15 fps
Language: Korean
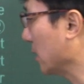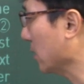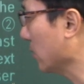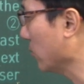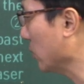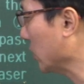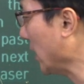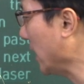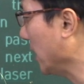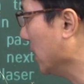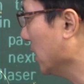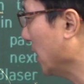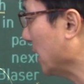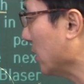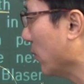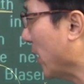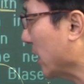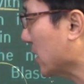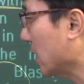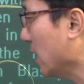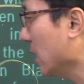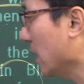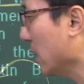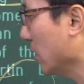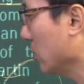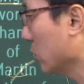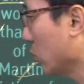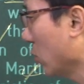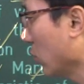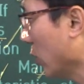그런 차이가 있는데 하여튼 박테리아
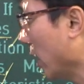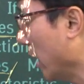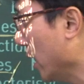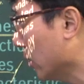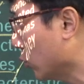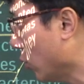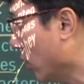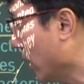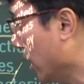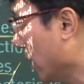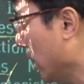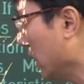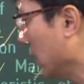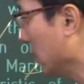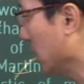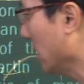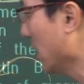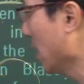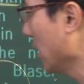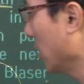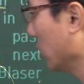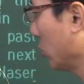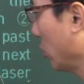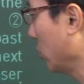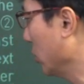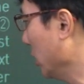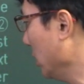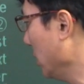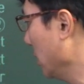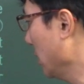혈통에 소화관에 있는
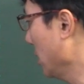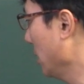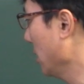혈통은